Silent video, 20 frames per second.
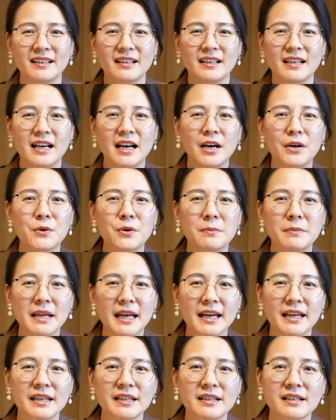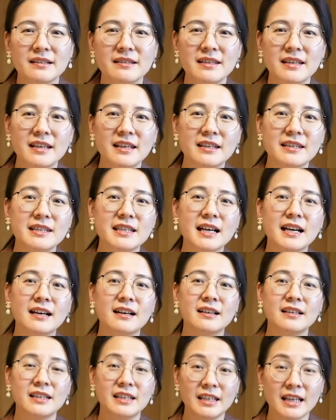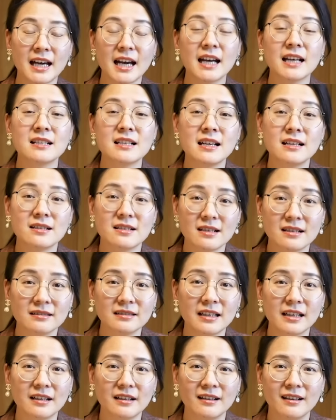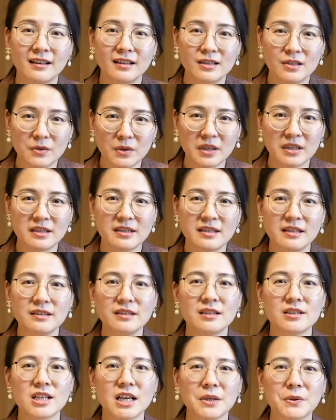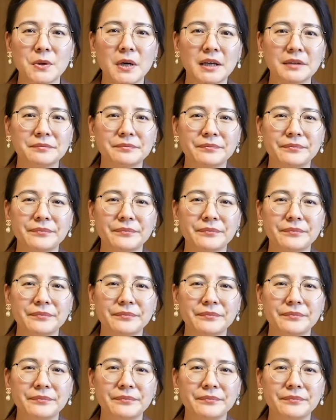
好，我们来更新一下以哈战争的最新的战况。